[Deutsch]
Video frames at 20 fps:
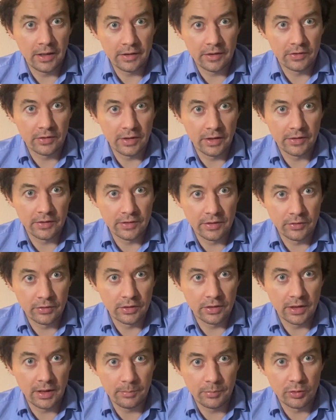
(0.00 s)
Das heißt also,
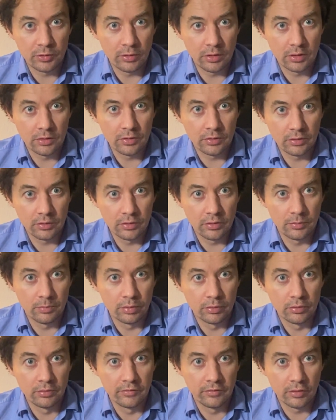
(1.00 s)
ich habe dort äh, eine
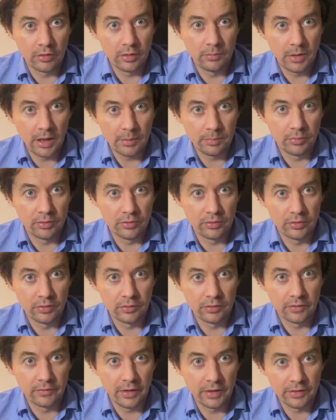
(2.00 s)
Prüfung gemacht
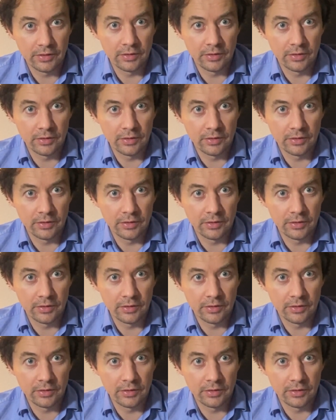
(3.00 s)
bzw.